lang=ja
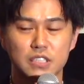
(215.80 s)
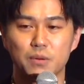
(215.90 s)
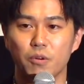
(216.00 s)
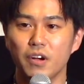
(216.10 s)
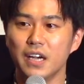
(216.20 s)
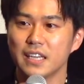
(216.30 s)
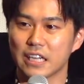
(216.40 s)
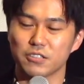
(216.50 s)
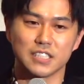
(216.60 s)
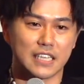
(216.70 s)
ちらも
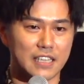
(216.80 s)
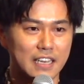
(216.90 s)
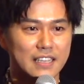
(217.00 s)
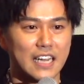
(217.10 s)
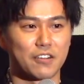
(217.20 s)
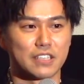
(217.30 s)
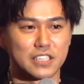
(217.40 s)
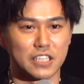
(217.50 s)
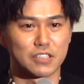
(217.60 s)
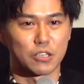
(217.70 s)
楽しんでいただけたら嬉
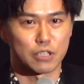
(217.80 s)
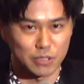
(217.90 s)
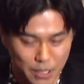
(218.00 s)
しいです。ありがとうご